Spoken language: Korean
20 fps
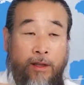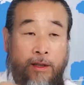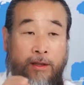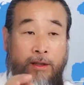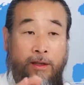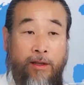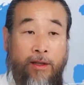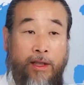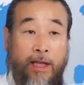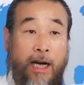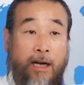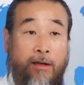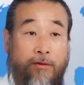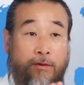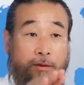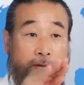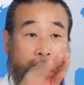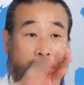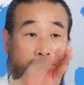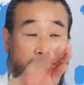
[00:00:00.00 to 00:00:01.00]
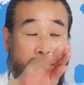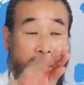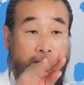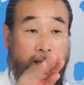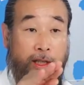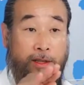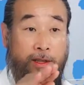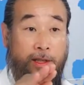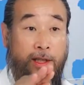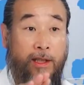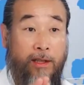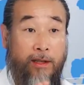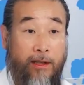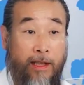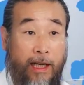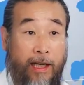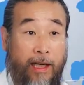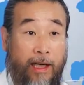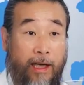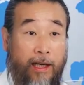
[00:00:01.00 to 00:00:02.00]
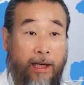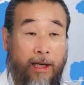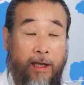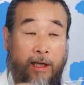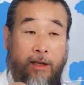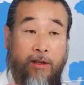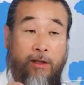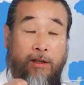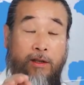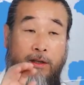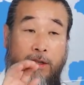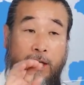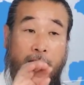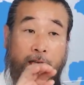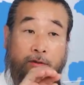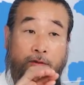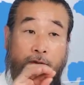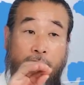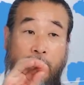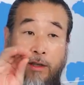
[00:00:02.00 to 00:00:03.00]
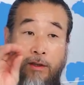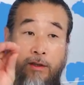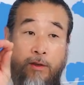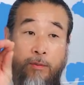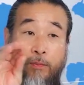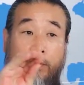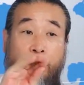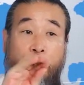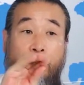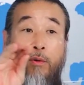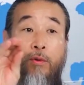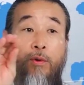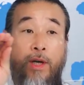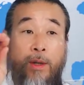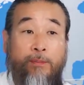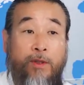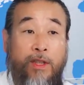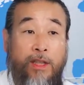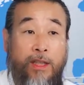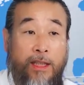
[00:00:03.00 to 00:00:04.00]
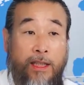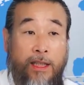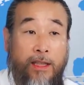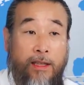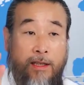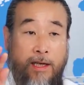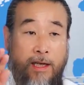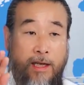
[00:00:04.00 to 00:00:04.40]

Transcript: 그 학교를 이렇게 지을 때 그 학교의 그 프로그램들이